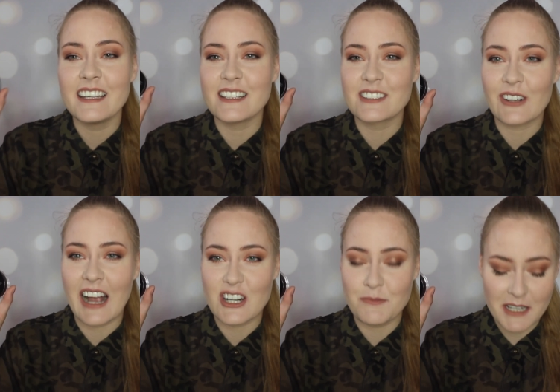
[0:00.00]
Jest to
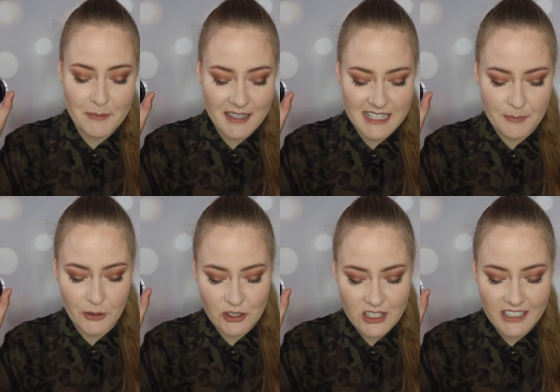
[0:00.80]
kaszmir baza
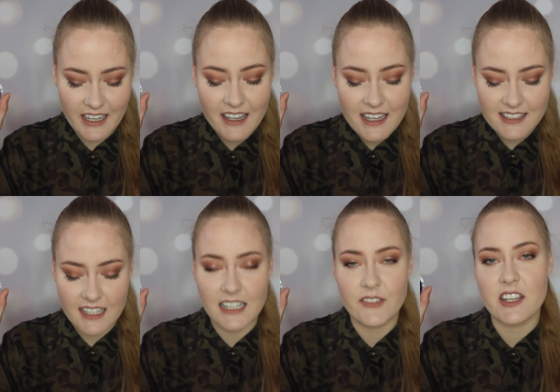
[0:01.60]
pod cienie,
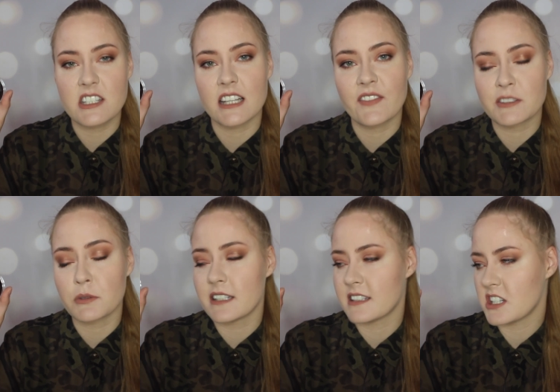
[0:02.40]
cena 22
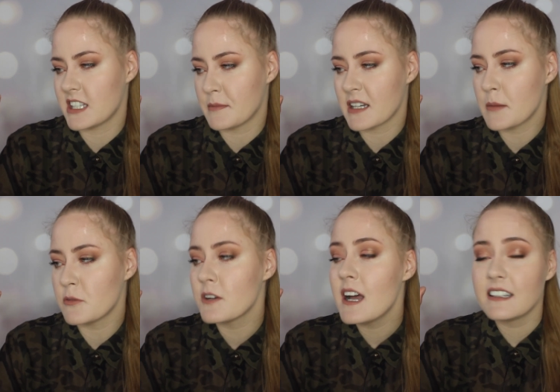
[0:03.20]
zł za 7
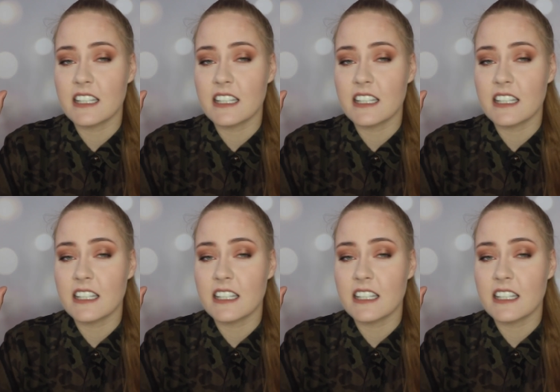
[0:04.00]
gramów,